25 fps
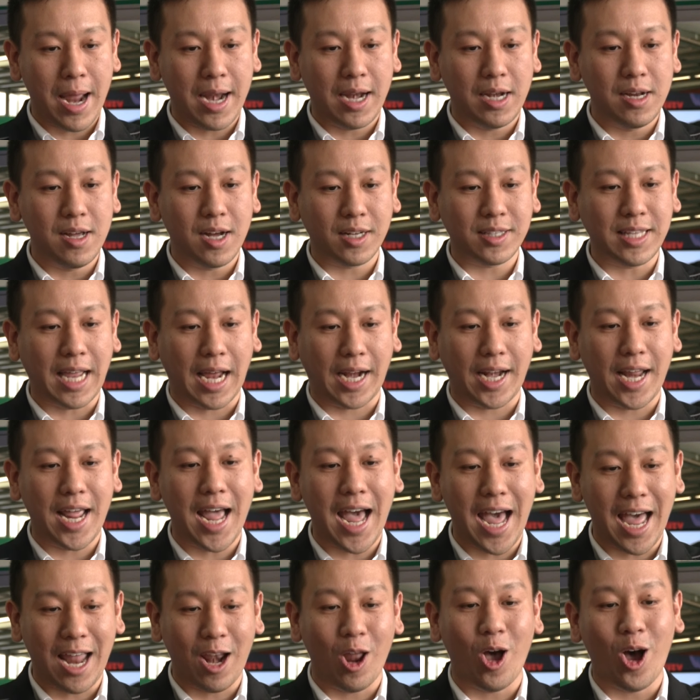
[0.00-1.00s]
มารถเลือกแทร็กได้
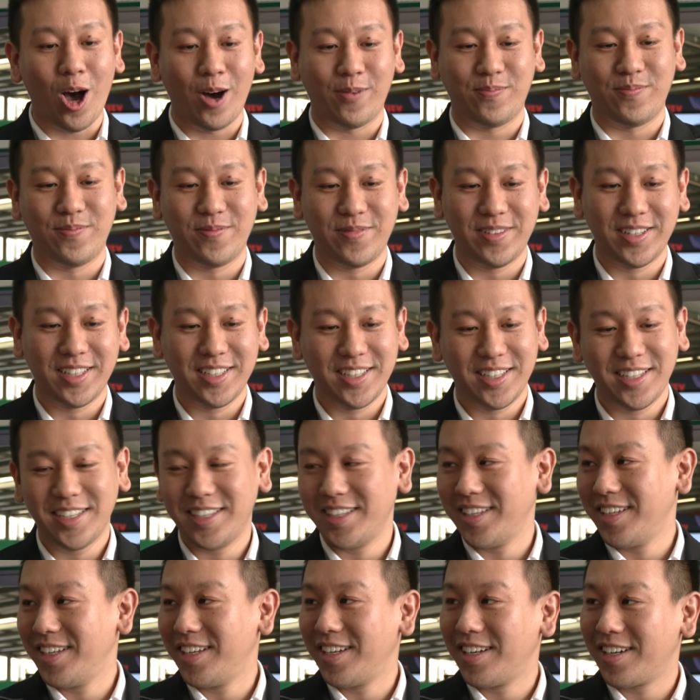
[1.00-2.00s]
5 รอบ
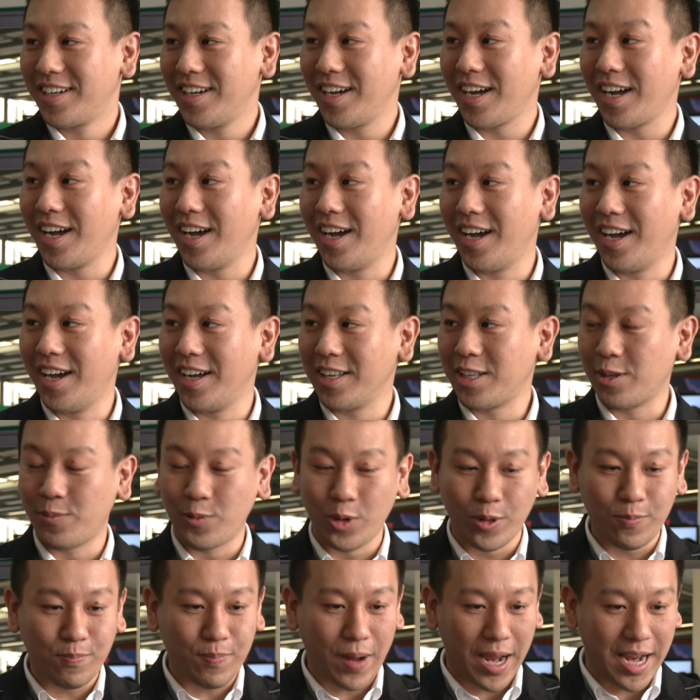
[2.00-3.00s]
ก็คือสมม
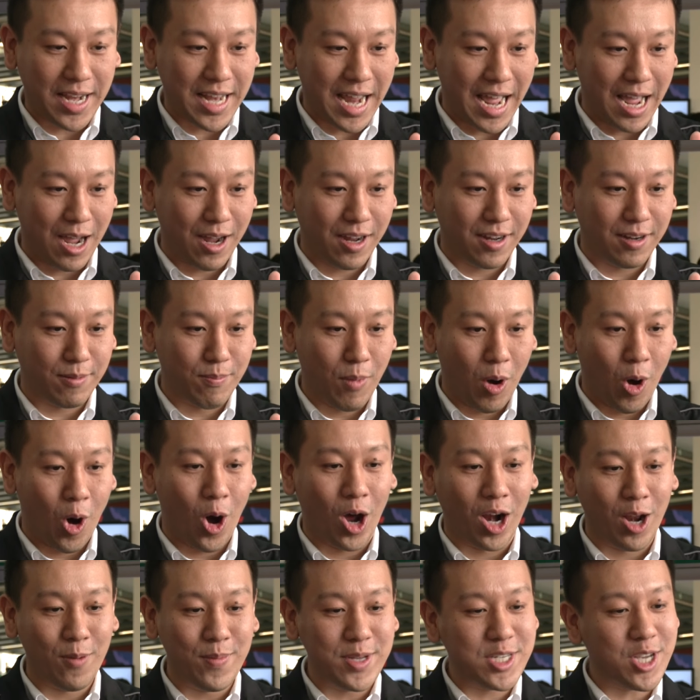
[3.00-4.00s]
ติไปทางหมอ
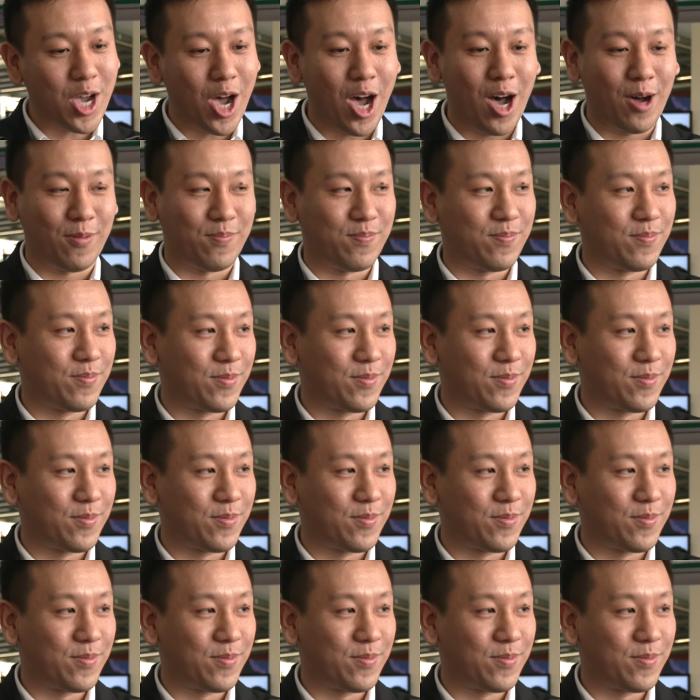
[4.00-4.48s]
แล้วไม่ชอบ